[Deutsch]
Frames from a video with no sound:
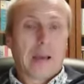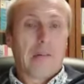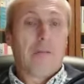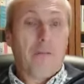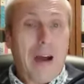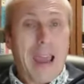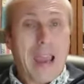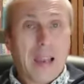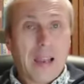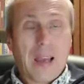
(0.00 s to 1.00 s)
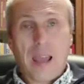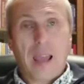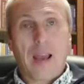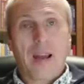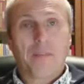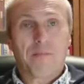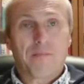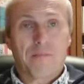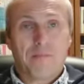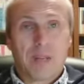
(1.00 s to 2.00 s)
Weil er
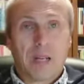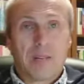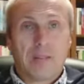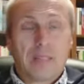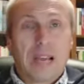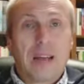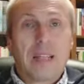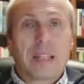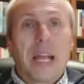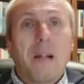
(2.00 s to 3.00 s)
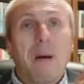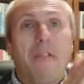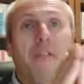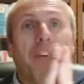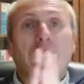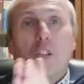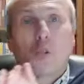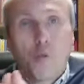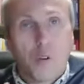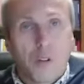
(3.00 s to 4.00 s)
ja selber
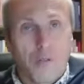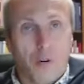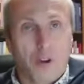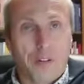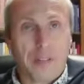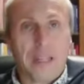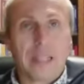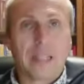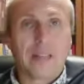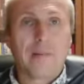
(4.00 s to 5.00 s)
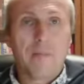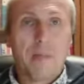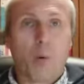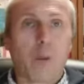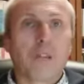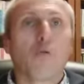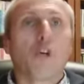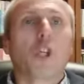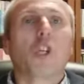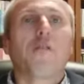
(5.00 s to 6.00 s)
versucht worden ist, oder
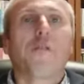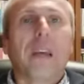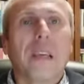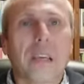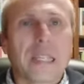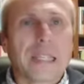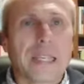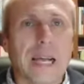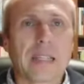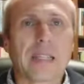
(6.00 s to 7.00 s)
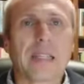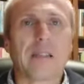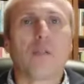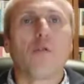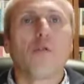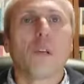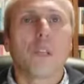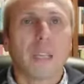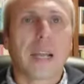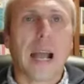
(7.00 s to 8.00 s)
durch Schwierigkeiten
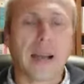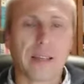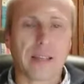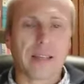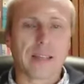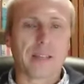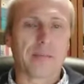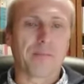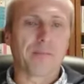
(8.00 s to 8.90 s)
durchgegangen ist.